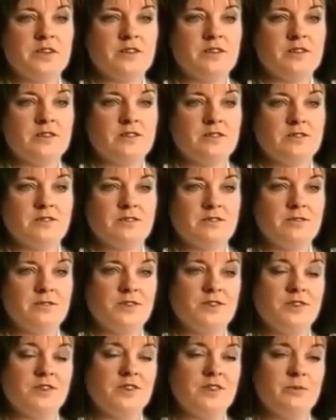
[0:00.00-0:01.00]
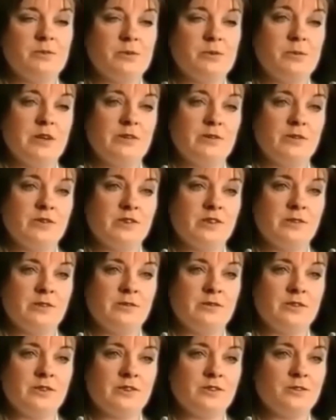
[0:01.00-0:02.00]
les bras en croix.
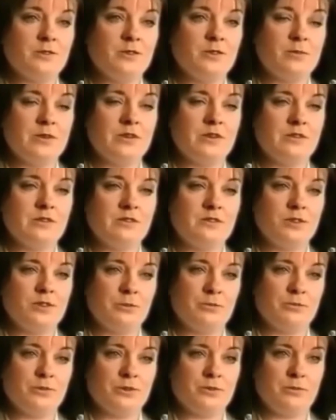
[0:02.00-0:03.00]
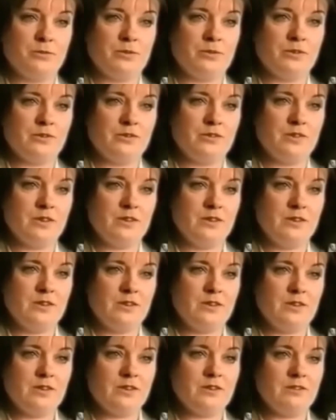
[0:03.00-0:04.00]
L'un des ouvriers se
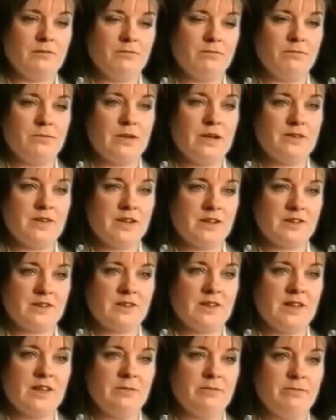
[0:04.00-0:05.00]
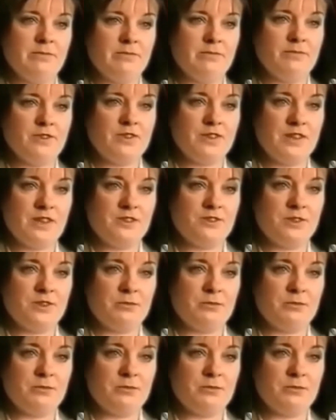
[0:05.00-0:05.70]
précipite sur la scène, vous